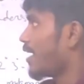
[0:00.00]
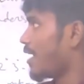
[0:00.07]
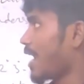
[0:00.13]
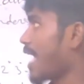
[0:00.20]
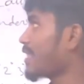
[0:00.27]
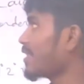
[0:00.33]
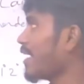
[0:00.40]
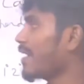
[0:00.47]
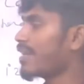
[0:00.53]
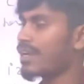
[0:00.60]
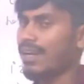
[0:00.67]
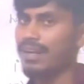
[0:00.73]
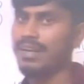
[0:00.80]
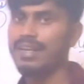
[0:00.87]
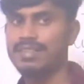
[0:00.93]
லேண்டனாய்டு
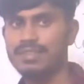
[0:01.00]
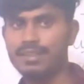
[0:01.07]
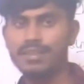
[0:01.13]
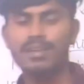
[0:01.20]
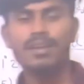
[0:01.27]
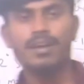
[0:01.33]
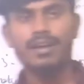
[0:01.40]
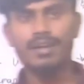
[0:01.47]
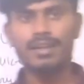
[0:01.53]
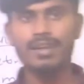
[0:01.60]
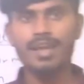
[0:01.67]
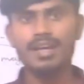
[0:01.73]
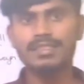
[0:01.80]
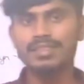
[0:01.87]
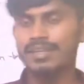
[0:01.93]
கான்ட்ராக்ஷன்
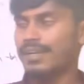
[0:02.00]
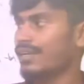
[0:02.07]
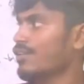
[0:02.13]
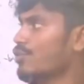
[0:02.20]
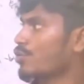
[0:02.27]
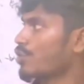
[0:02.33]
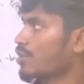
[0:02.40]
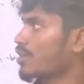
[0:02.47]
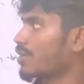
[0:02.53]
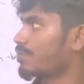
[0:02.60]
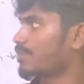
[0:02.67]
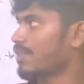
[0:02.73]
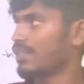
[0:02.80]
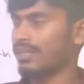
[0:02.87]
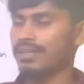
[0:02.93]
லாந்தனைடு uh,
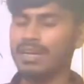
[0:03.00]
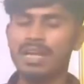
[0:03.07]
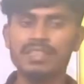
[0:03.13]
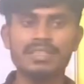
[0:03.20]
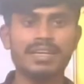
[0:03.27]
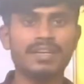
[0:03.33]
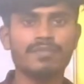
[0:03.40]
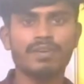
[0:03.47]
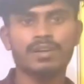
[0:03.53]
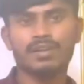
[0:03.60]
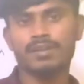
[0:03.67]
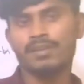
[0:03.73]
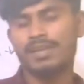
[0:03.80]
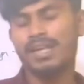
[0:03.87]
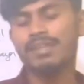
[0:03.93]
குறுக்கம் லாந்தனைடு
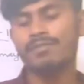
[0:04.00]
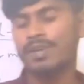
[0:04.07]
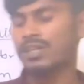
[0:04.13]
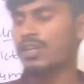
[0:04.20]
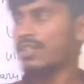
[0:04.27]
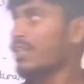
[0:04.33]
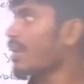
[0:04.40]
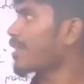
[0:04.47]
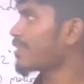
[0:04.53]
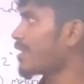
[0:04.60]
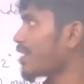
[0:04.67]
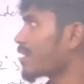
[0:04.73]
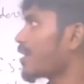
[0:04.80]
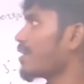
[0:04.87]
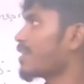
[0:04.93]
வாட் ஆர் த
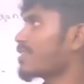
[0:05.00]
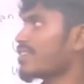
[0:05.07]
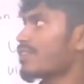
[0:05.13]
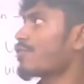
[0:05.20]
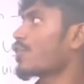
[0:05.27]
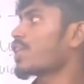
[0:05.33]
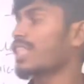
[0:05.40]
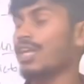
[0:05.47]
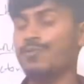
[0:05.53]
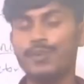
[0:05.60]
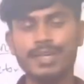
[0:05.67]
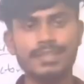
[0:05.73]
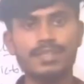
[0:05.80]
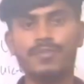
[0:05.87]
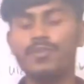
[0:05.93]
லாந்தனைடு கான்ட்ராக்ஷன் வாட் ஆர்
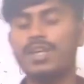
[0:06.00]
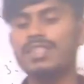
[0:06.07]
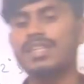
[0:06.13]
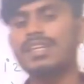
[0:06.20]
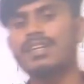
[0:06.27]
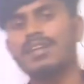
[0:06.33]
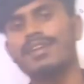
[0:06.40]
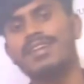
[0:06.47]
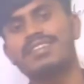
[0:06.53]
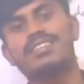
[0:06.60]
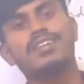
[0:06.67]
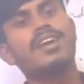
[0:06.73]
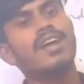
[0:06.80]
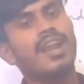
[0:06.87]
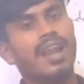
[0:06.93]
எஃபெக்ட்ஸ் ஆஃப் லாந்தனைடு
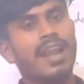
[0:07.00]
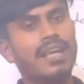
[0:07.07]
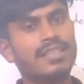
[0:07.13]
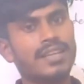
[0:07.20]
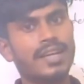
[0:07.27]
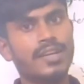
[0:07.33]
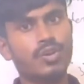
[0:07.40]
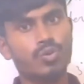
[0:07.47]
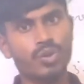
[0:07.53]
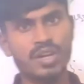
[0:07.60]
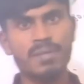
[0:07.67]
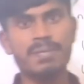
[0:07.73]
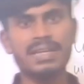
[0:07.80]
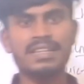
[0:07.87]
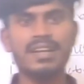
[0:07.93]
கான்ட்ராக்ஷன் லாந்தனைடு
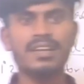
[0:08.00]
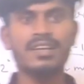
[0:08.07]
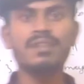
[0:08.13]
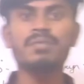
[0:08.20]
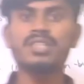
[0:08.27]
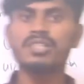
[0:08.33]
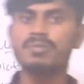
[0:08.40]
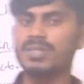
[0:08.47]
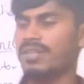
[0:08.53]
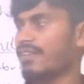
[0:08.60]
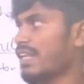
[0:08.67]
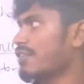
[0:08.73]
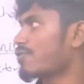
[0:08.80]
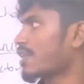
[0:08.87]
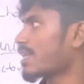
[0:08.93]
குறுக்கம் என்றால் என்ன மற்றும் அதன்
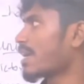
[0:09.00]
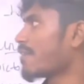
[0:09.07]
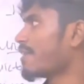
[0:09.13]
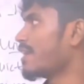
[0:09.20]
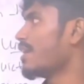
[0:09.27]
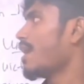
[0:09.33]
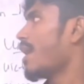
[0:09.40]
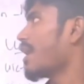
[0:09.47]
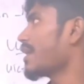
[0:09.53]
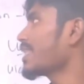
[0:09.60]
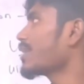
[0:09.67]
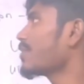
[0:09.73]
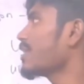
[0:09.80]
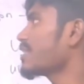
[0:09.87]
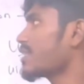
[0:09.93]
விளைவுகள் யாவை
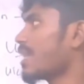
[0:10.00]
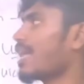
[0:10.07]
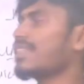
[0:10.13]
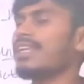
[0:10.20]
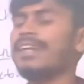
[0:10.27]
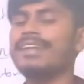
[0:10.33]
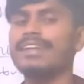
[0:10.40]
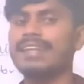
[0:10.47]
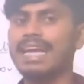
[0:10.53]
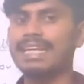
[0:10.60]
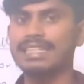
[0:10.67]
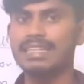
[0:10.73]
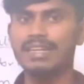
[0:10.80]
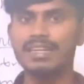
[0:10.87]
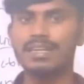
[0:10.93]
அனதர் ஒன் இஸ் லாந்தனைடு அண்ட்
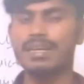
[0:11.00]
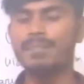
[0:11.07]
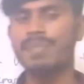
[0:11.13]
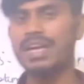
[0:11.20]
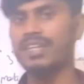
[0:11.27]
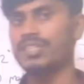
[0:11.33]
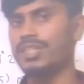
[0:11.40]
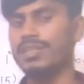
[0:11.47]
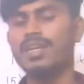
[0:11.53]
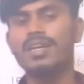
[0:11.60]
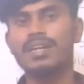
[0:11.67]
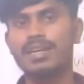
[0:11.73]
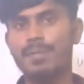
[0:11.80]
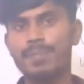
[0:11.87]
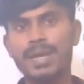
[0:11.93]
ஆக்டினைடு கம்பேரிஷன்
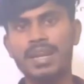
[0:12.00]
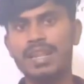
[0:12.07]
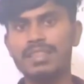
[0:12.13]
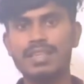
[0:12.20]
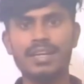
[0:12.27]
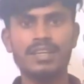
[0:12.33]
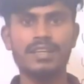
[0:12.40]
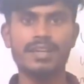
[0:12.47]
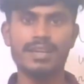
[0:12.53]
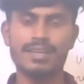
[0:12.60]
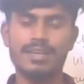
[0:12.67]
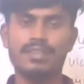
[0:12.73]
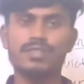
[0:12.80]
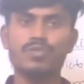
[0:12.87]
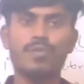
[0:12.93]
கம்பேர் லாந்தனைடு அண்ட்
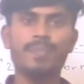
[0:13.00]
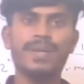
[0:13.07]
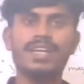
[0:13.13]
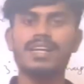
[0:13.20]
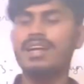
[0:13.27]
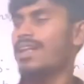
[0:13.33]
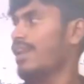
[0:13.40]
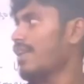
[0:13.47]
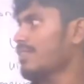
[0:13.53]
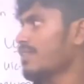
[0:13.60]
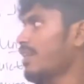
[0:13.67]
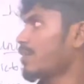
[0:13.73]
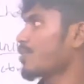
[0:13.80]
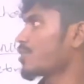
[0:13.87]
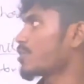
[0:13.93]
ஆக்டினைட்ஸ் ஒப்பிடுக
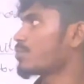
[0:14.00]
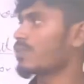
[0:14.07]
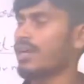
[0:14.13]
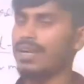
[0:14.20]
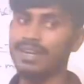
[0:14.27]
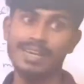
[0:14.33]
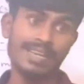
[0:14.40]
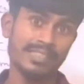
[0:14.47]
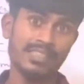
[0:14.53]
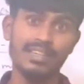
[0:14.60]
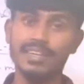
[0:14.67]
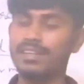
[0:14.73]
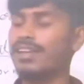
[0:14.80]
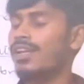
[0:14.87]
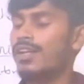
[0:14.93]
லாந்தனைடு மற்றும்
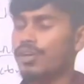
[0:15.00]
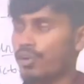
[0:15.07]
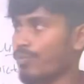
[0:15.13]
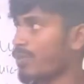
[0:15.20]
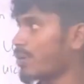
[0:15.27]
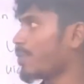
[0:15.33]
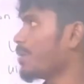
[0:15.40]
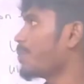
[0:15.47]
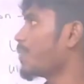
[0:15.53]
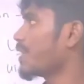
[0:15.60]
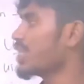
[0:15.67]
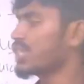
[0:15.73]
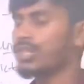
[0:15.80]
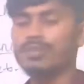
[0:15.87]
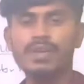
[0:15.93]
ஆக்டினைடு uh, ரொம்ப ரொம்ப
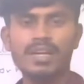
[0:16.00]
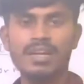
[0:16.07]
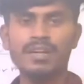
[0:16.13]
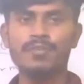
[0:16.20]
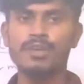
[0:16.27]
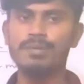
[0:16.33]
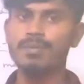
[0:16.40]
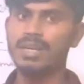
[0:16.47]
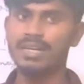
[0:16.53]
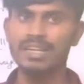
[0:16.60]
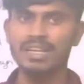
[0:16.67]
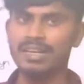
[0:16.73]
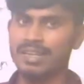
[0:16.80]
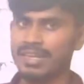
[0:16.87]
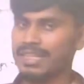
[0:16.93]
இம்பார்ட்டன்ட் ஷுவராக ஃபைவ்
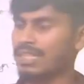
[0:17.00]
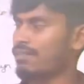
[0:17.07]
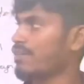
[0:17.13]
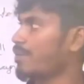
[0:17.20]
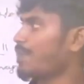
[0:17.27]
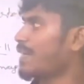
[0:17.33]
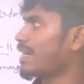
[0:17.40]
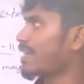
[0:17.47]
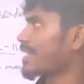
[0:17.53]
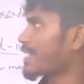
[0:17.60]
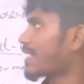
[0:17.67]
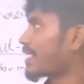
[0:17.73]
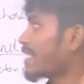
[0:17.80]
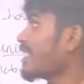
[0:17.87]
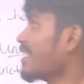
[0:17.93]
மார்க்ல நிறைய தடவை ரிப்பீட்டாக
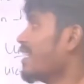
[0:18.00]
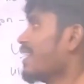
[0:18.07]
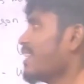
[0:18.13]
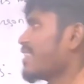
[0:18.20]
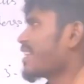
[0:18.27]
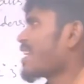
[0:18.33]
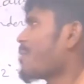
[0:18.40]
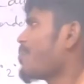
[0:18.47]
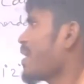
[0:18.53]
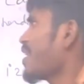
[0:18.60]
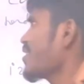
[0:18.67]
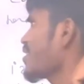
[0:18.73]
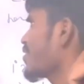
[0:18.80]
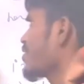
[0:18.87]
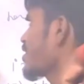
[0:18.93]
கேட்குறாங்க இந்த
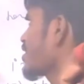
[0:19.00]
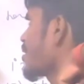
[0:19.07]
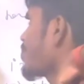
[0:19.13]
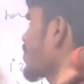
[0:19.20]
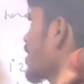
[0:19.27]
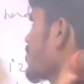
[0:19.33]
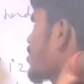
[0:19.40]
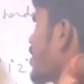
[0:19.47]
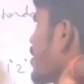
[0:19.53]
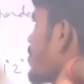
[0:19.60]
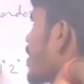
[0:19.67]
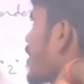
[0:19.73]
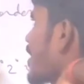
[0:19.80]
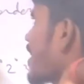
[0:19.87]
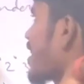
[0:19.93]
கம்பேரிஷன் வந்து சம்டைம்ஸ் த்ரீ மார்க்ல